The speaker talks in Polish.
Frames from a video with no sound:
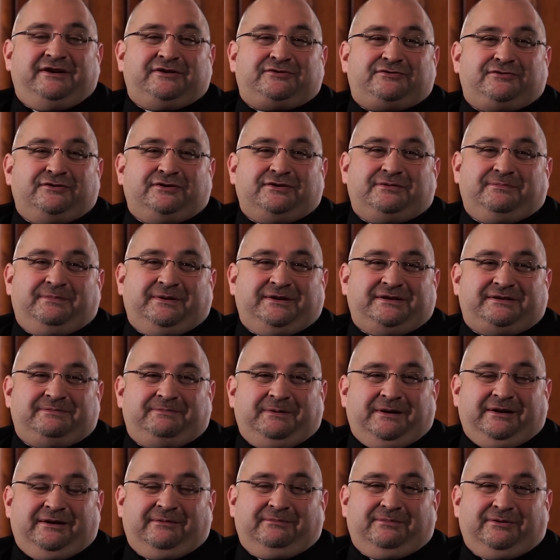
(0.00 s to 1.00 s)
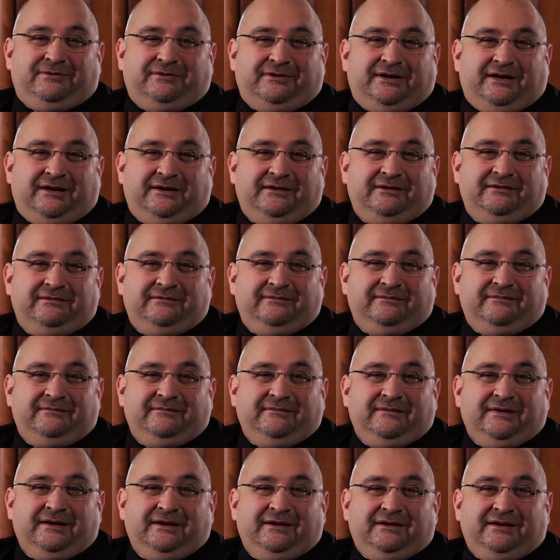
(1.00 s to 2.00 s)
wieczność bez Pana Boga.
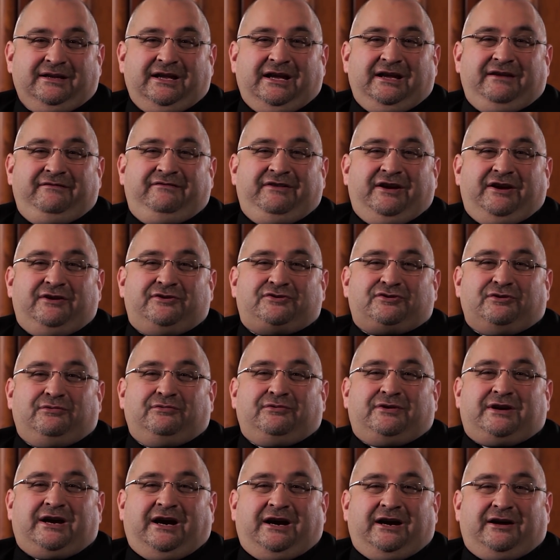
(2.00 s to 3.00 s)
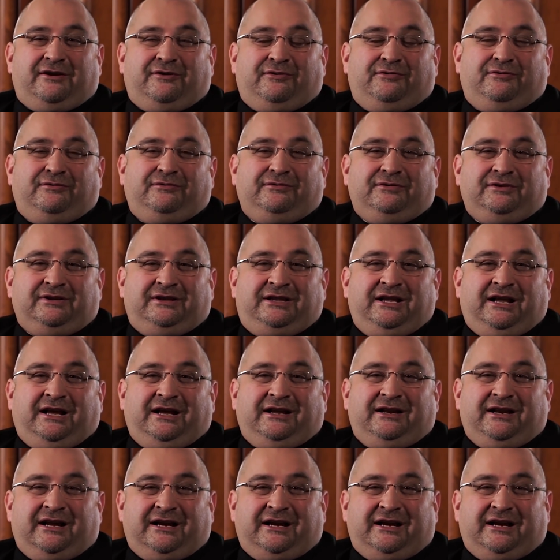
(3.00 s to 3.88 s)
Największą karą dla